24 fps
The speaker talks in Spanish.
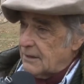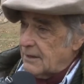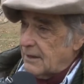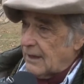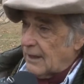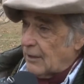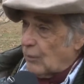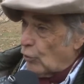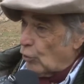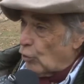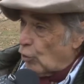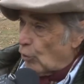
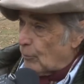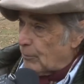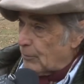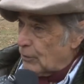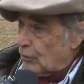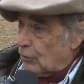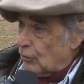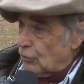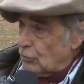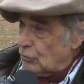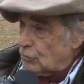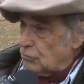
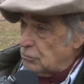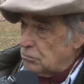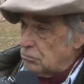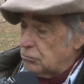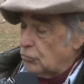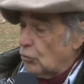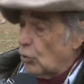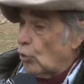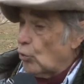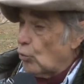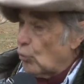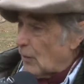económicos
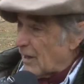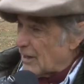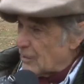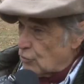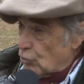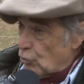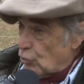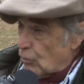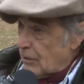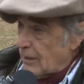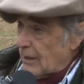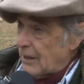con una
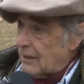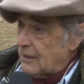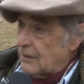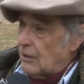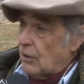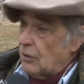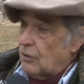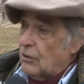soja